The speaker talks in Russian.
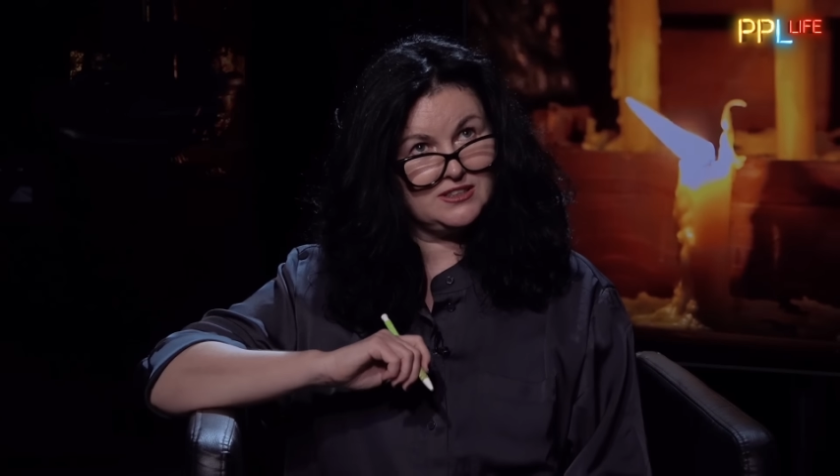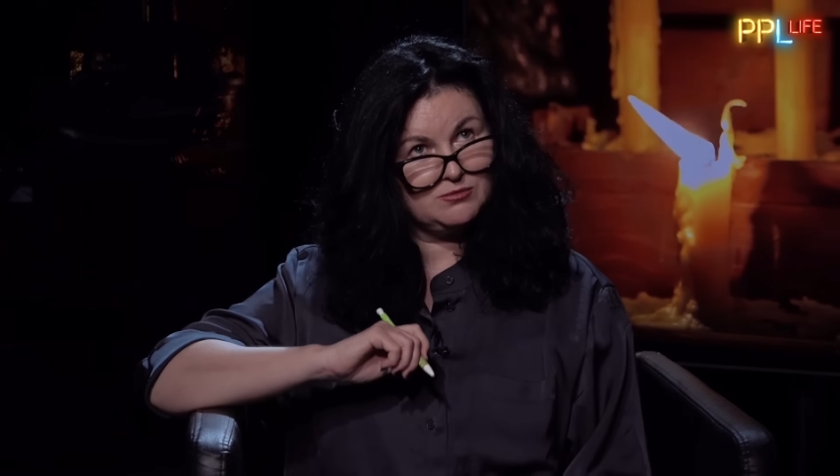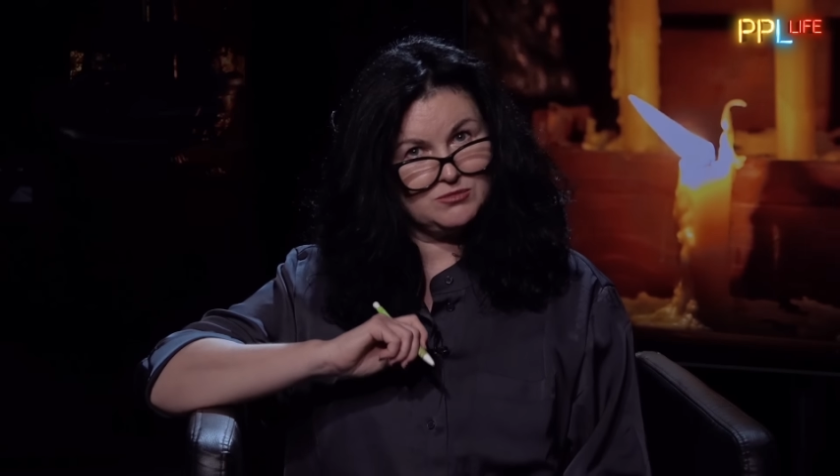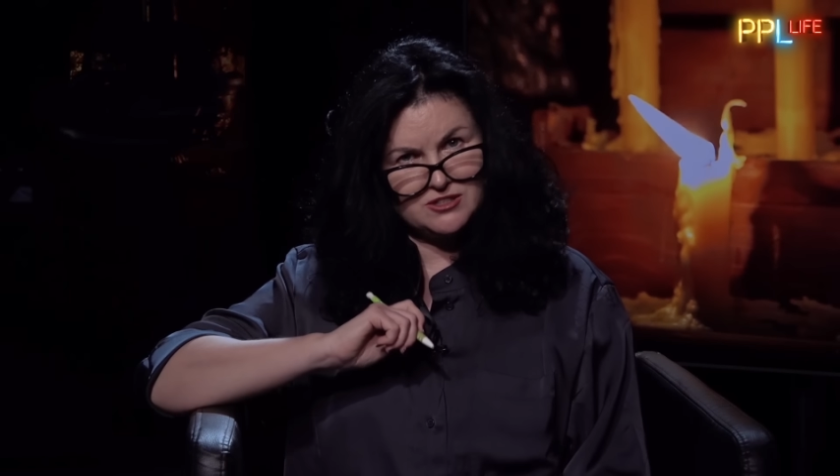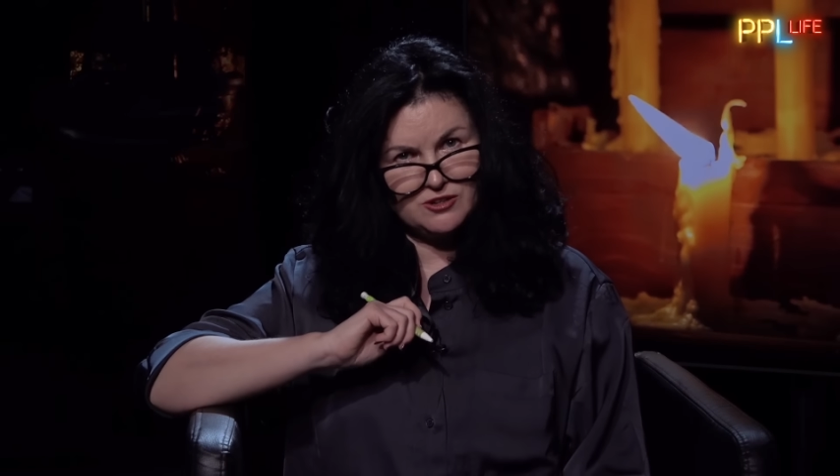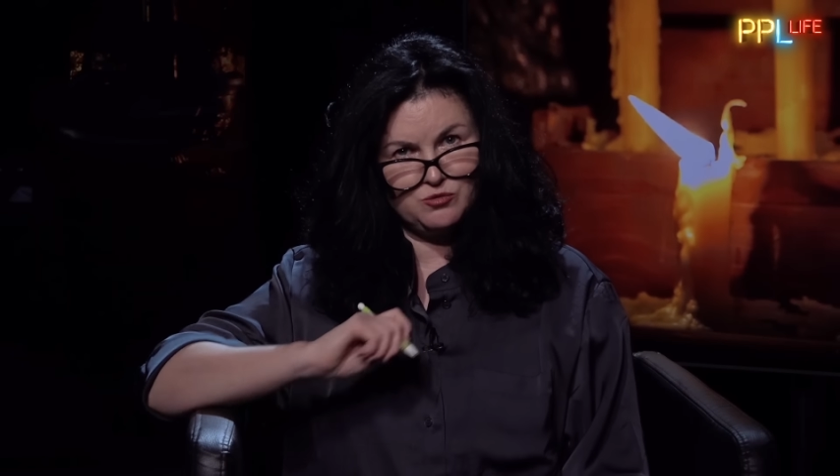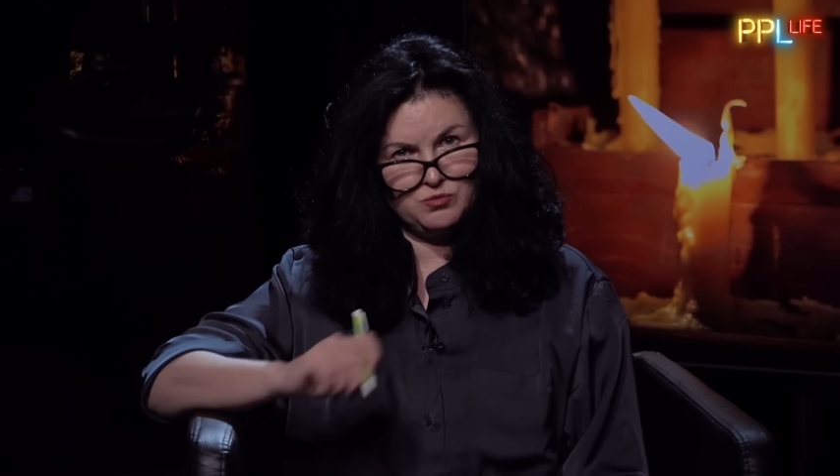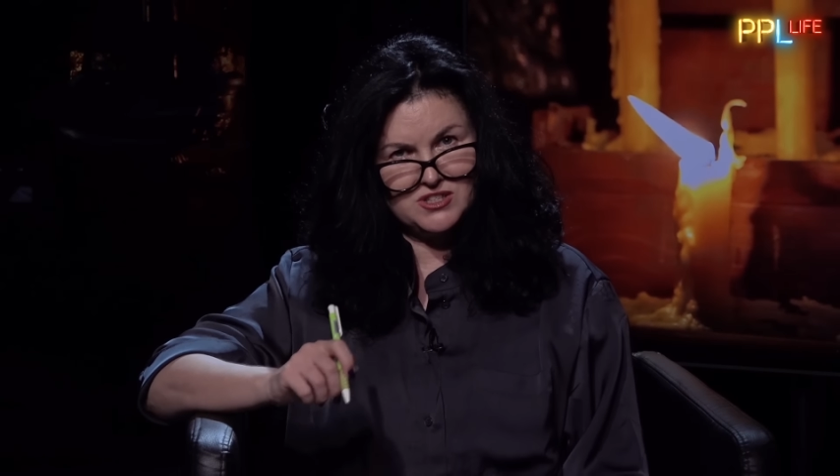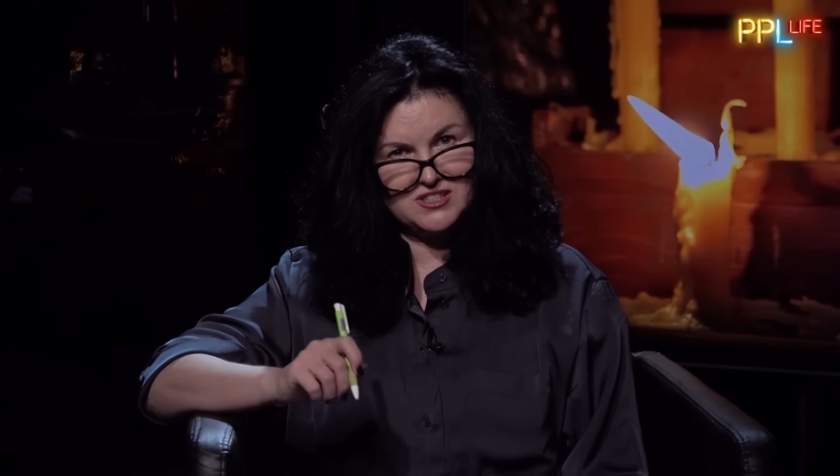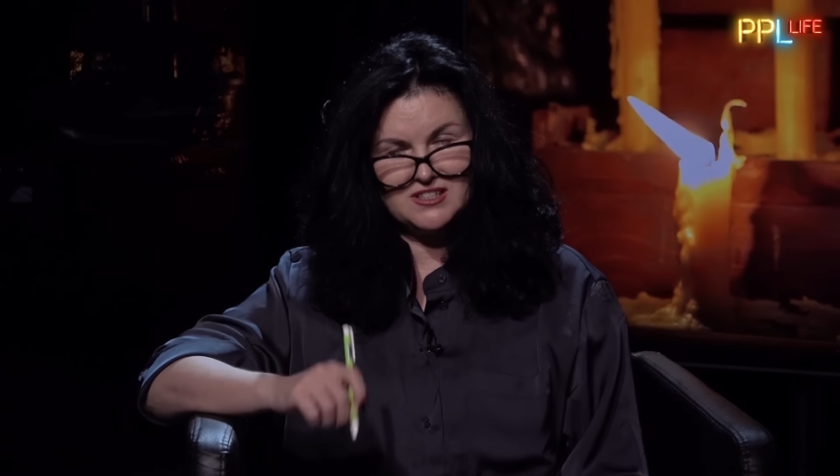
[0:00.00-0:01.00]
там, не знаю, в
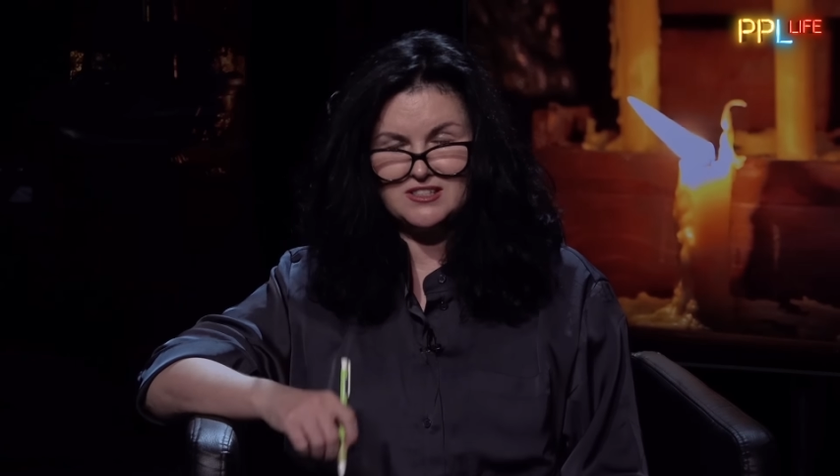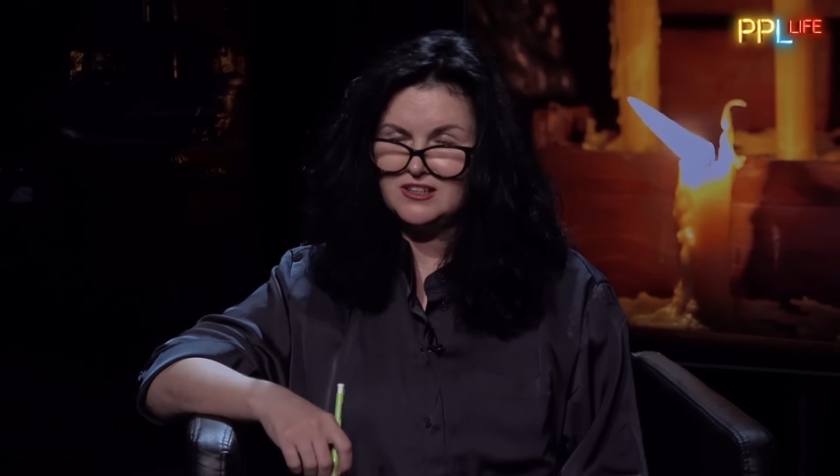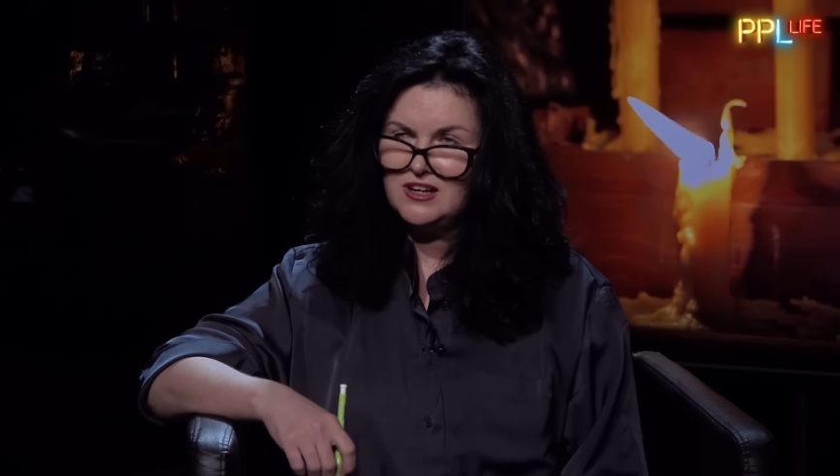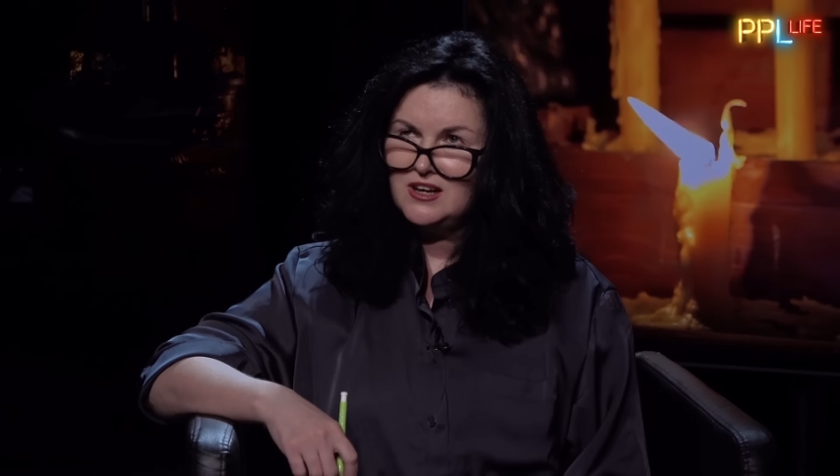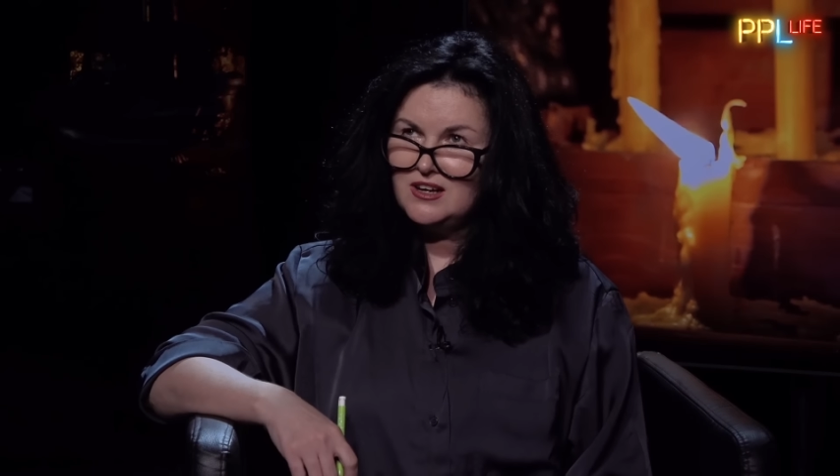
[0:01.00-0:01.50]
бизнесе,